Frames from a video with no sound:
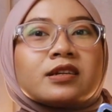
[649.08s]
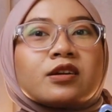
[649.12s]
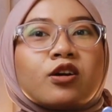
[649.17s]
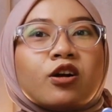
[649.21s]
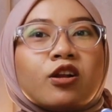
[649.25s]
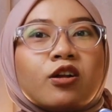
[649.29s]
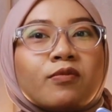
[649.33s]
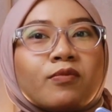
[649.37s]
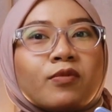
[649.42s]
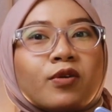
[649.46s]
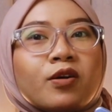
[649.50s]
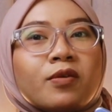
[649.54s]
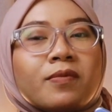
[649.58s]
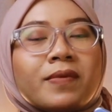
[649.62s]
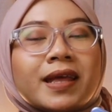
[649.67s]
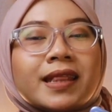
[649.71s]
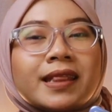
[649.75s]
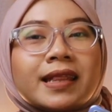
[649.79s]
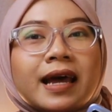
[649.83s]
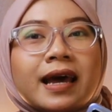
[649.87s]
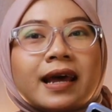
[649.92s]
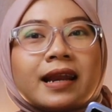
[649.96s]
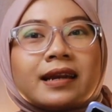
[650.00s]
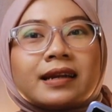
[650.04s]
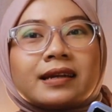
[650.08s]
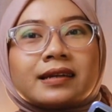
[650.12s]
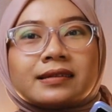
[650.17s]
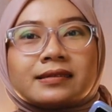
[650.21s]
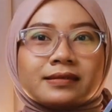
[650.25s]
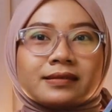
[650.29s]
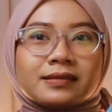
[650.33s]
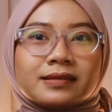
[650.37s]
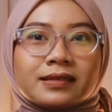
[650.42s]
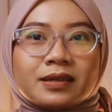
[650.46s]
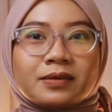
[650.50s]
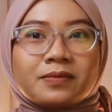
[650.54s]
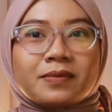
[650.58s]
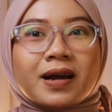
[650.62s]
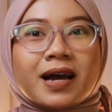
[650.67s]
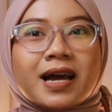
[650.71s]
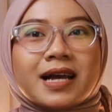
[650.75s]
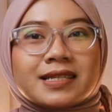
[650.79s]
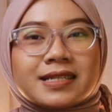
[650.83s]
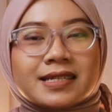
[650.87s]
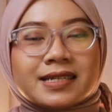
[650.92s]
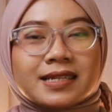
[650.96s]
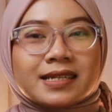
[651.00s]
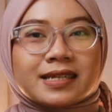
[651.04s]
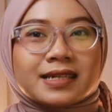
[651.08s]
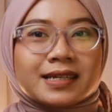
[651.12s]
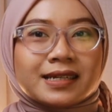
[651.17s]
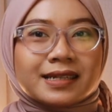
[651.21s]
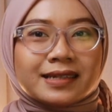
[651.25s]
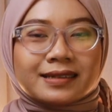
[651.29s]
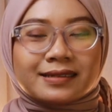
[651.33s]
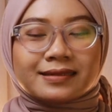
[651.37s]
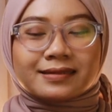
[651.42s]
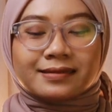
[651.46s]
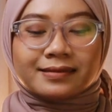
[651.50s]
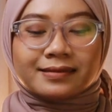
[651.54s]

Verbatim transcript: di kolom komentar. Terima kasih.